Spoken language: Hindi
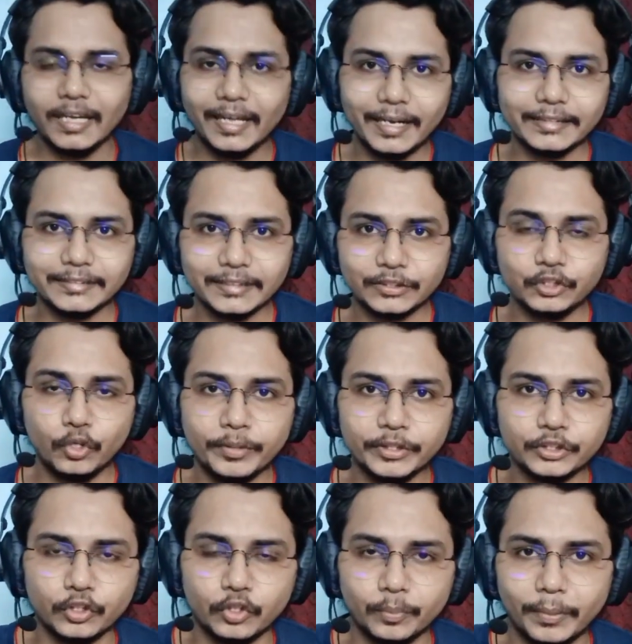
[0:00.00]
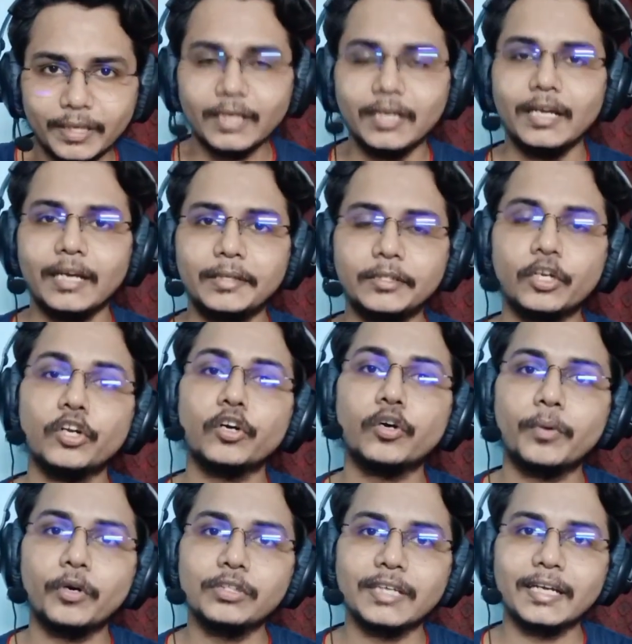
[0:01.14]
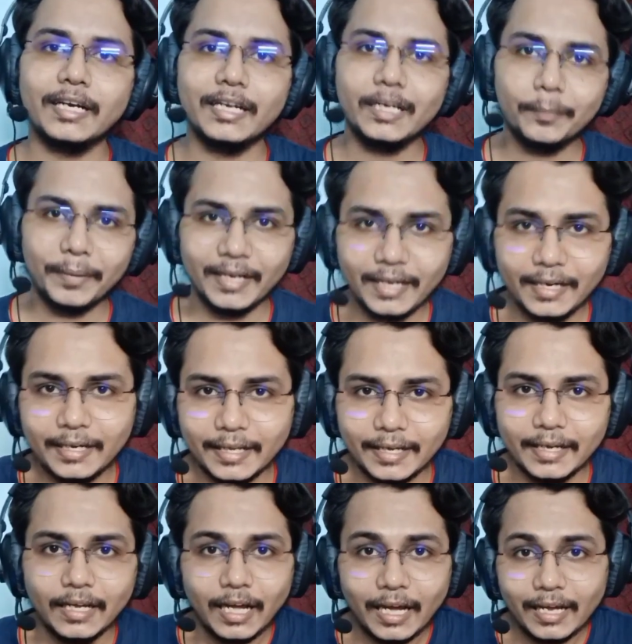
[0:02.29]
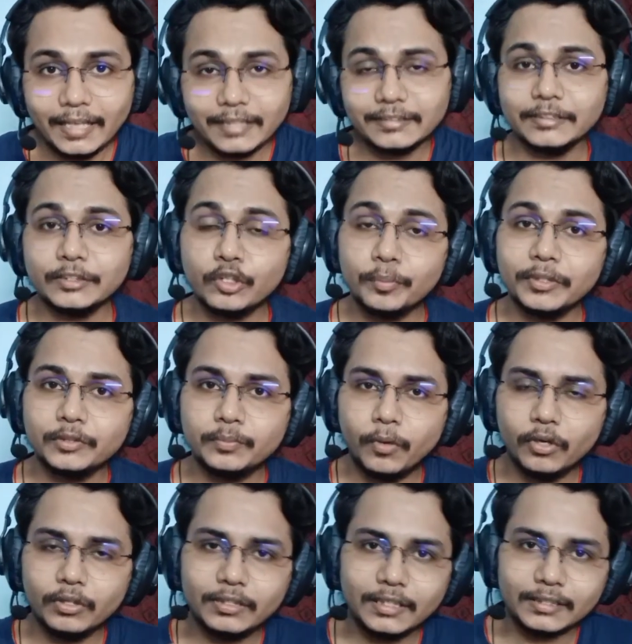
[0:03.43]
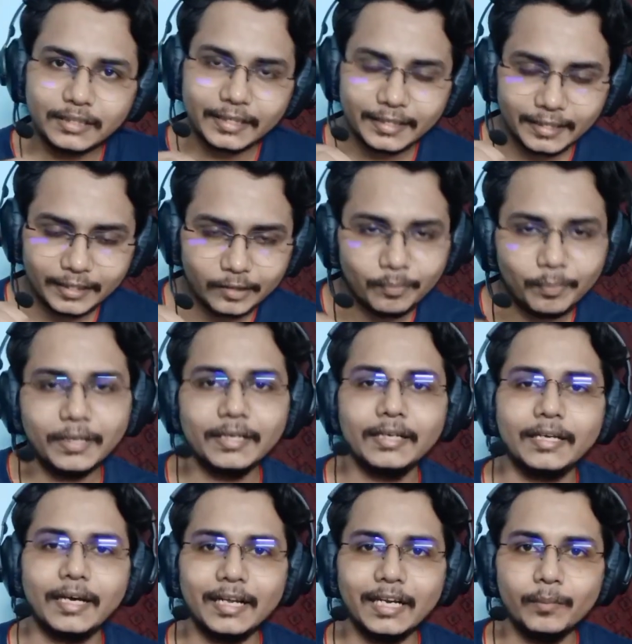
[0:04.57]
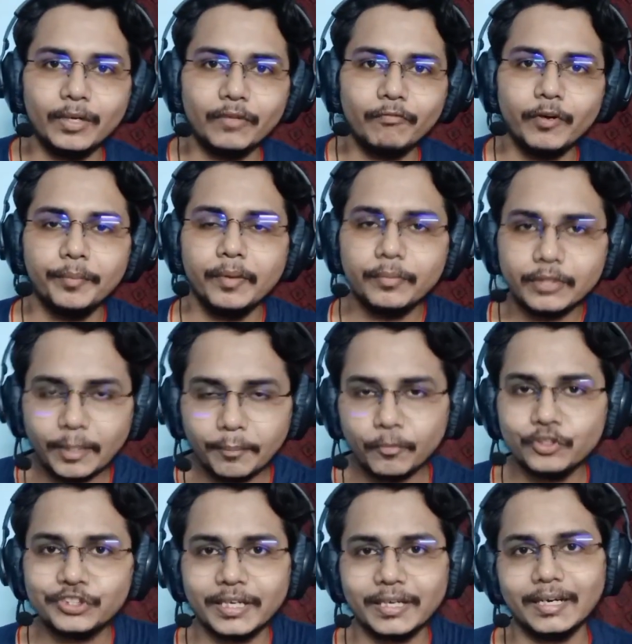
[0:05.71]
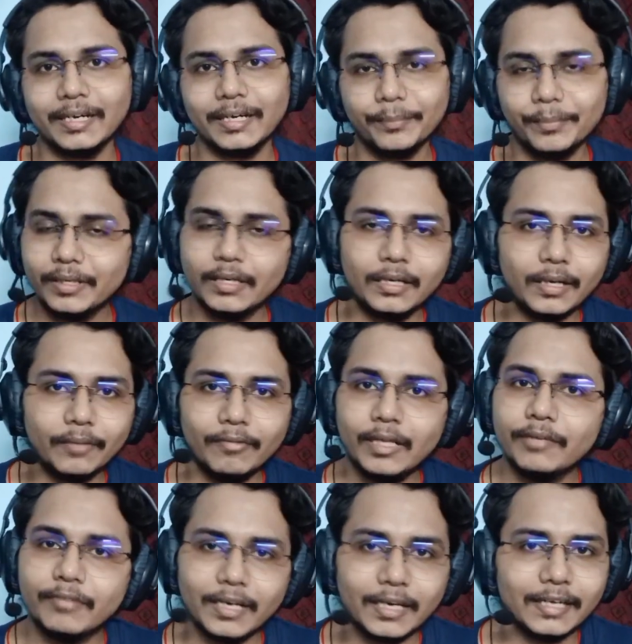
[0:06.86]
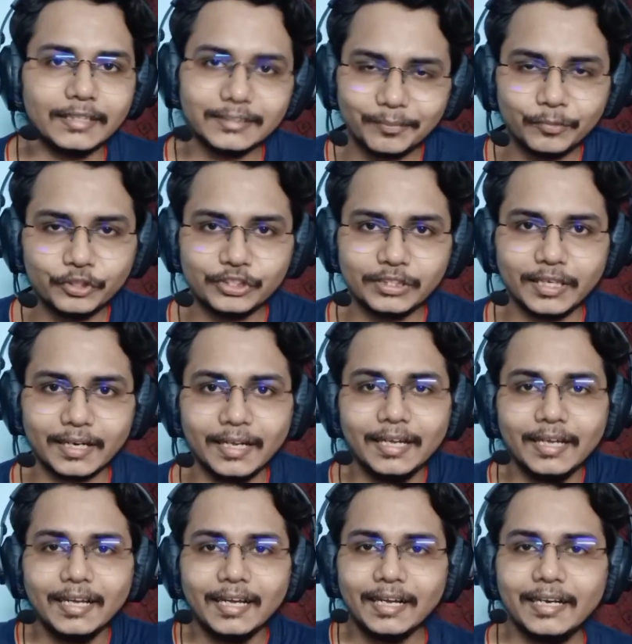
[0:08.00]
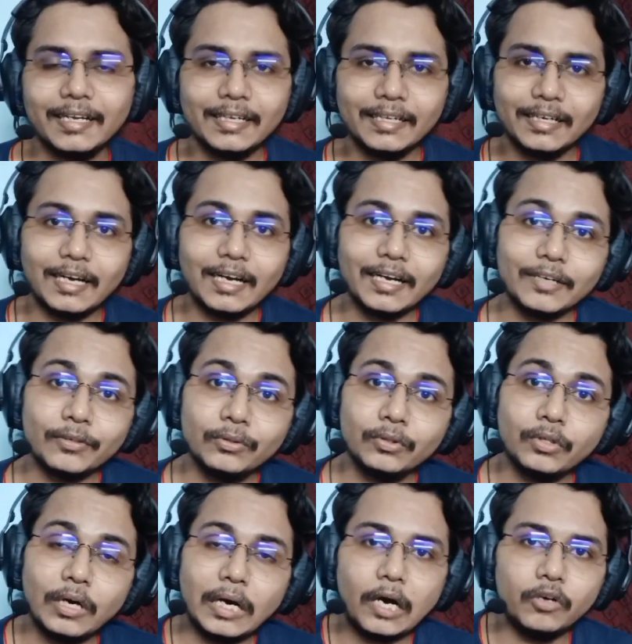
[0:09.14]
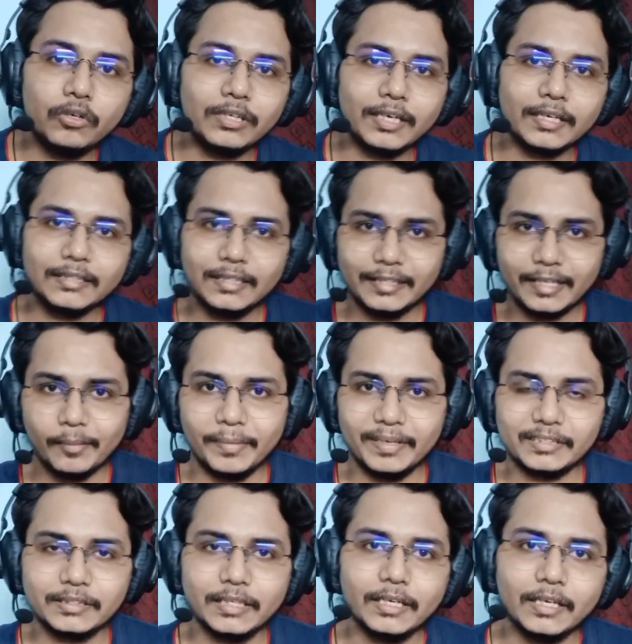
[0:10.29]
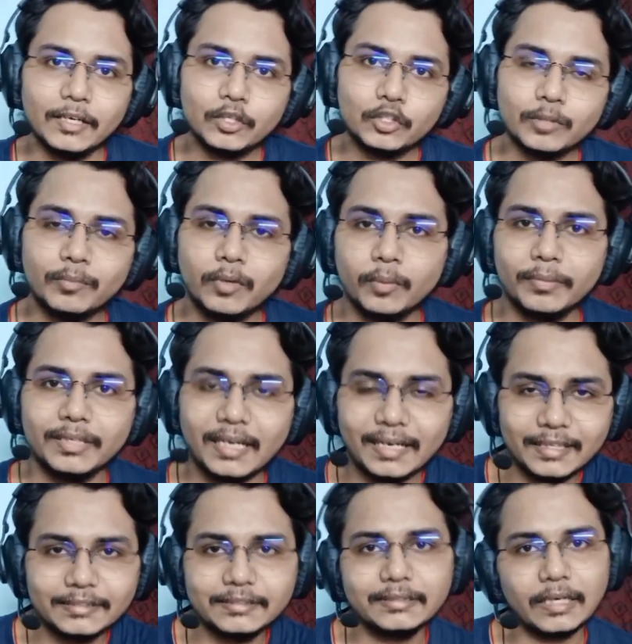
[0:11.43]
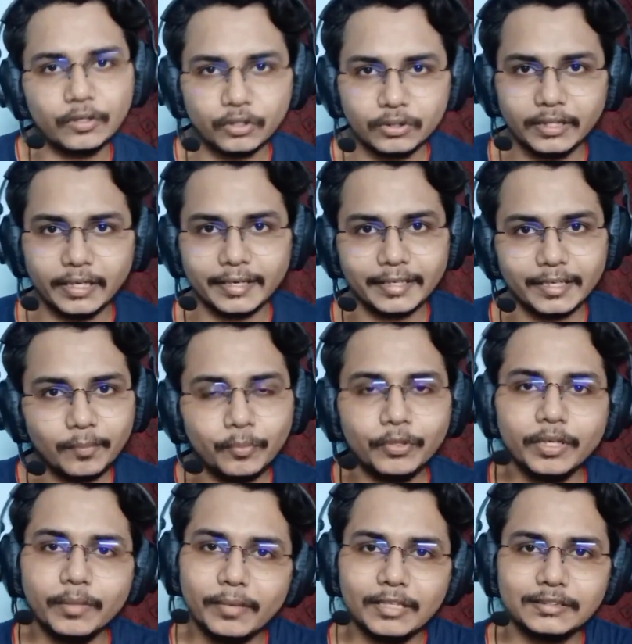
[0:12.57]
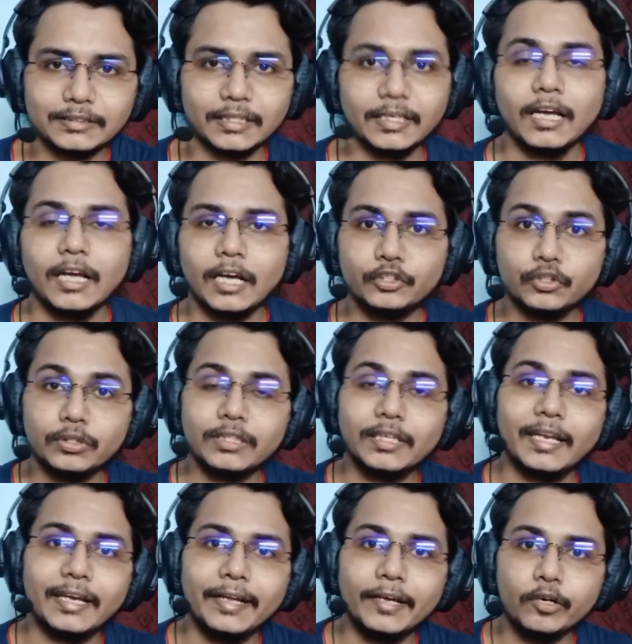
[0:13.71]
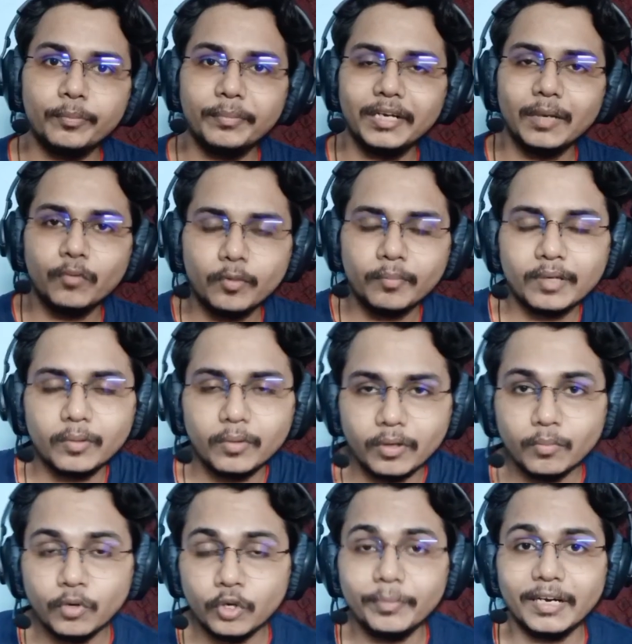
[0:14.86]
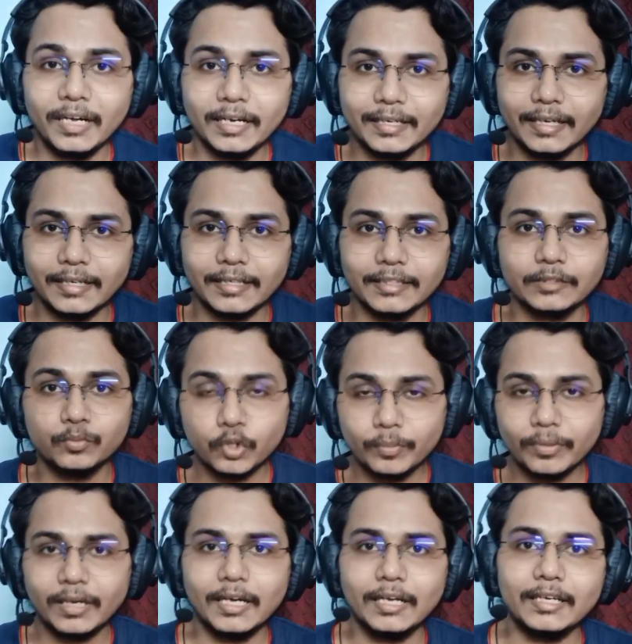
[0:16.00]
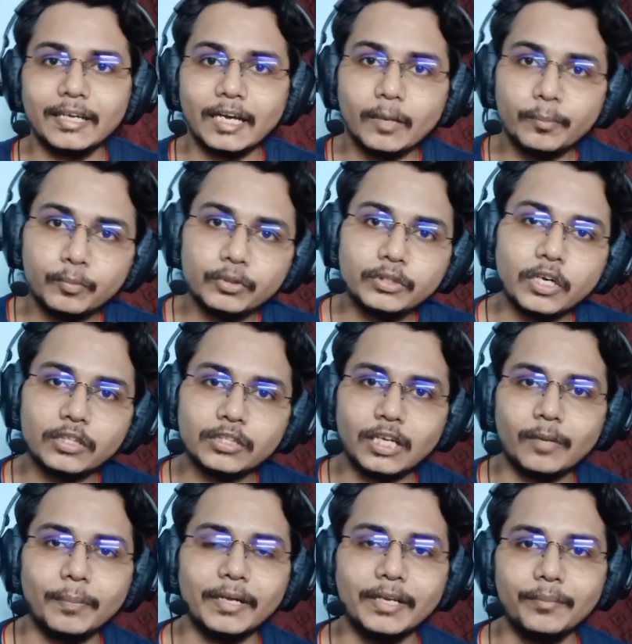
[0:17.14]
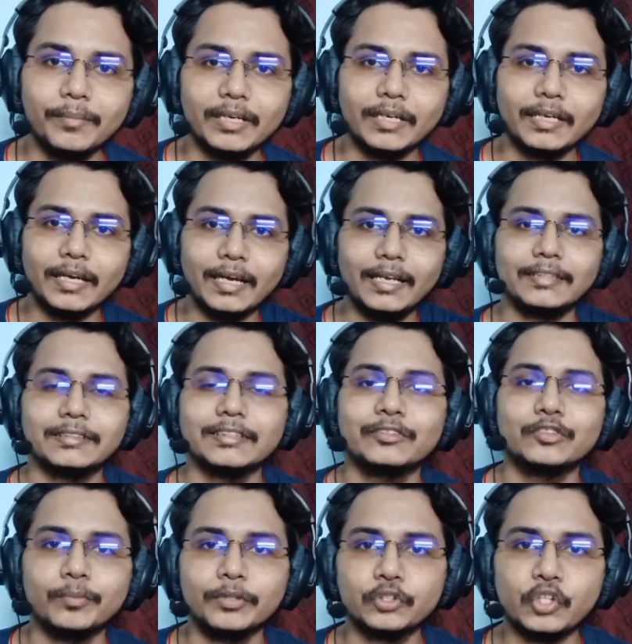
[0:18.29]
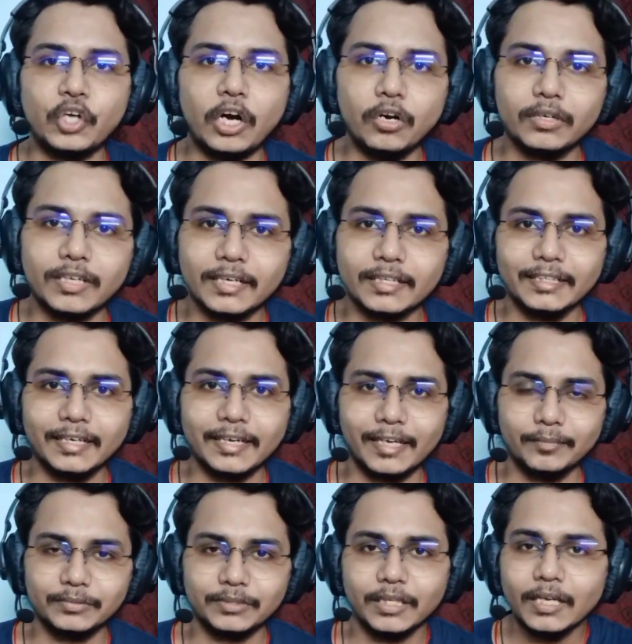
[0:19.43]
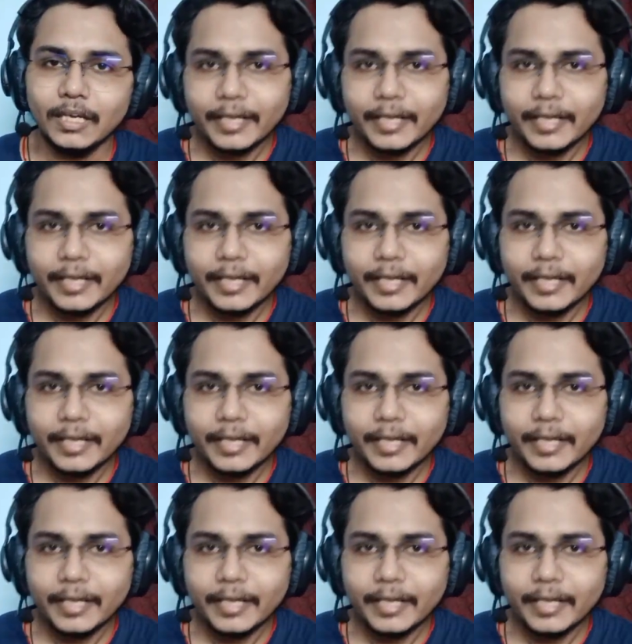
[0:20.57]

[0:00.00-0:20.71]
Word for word: एलेक्सिस गोमिस भी हो बट ये लोग बहुत ज़्यादा डिपेंडेंट है एलेक्सिस गोमेस बहुत ही अच्छा क्रिएटिव प्ले दिखा रहे हैं मिडफील्ड में सब कुछ कर रहे हैं ड्रिबलिंग वगैरह सब कुछ कर रहे हैं लेकिन अगर उनको आउट कर दिया जाए मैच से तो मोहम्मद बगान सी आउट हो जा रही है पूरे मैच से जो कि देखने को मिला मोहम्मद मोहन बगान किया गया मोहन बगान के अपूजा और थापा ने मिलकर एलेक्सिस गोमेस को आउट कर दिया गेम से